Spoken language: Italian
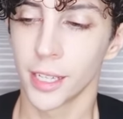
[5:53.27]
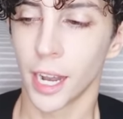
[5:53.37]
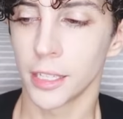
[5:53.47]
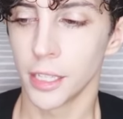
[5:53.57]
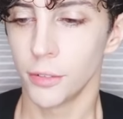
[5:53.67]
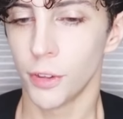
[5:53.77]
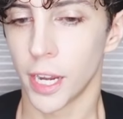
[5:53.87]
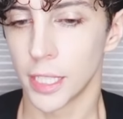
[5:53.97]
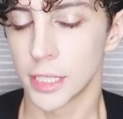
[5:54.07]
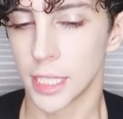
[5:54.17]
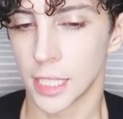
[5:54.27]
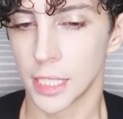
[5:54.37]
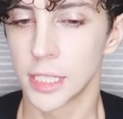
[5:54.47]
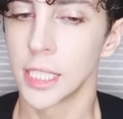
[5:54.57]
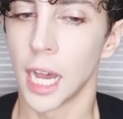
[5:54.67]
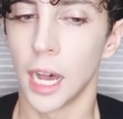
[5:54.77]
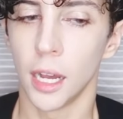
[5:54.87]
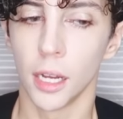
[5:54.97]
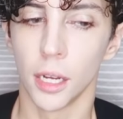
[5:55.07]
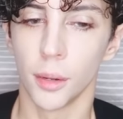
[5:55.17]
grande differenza che si
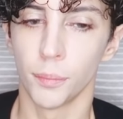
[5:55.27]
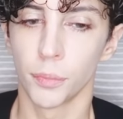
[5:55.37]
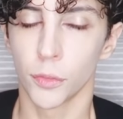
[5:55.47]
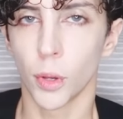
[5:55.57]
ha um,